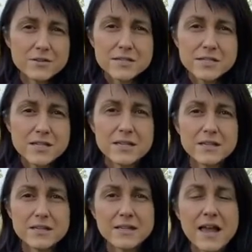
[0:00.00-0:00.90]
euh,
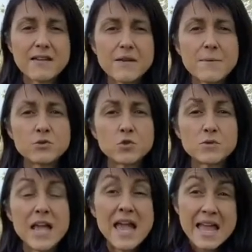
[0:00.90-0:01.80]
il arrive la même
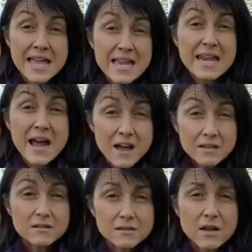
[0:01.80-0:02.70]
chose. Et là,
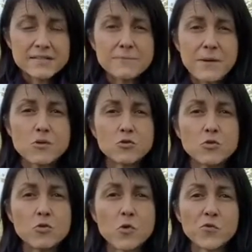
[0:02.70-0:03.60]
dans cette période
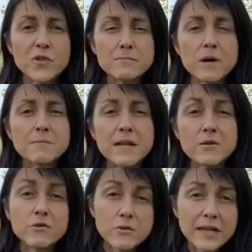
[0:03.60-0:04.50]
de, confinement, ben,
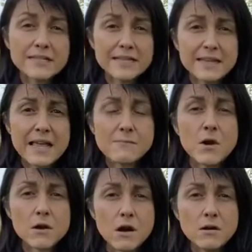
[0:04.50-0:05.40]
le, risque est
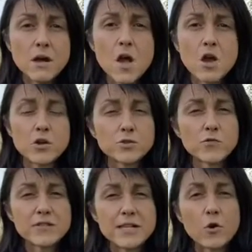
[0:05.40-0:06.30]
également grand lorsque
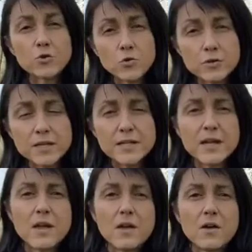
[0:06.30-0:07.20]
vous allez retourner
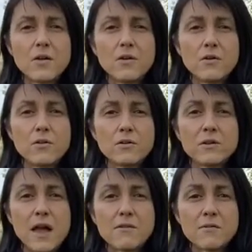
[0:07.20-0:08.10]
euh,
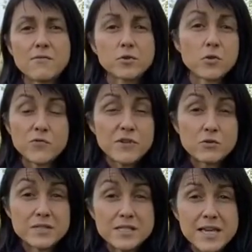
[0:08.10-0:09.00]
à, votre vie
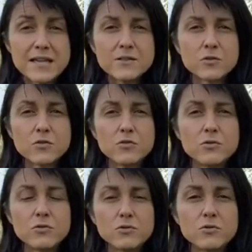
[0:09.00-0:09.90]
quotidienne, que
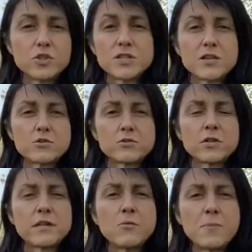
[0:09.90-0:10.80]
le, chien se
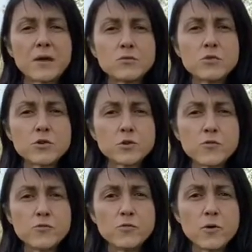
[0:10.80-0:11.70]
sente un peu perdu lorsque
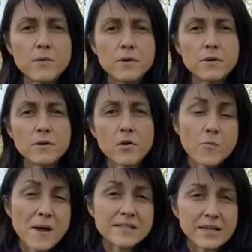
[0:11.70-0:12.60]
vous
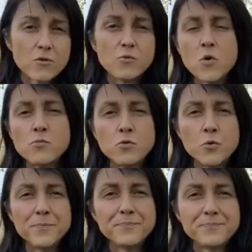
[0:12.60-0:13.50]
repartirez au boulot.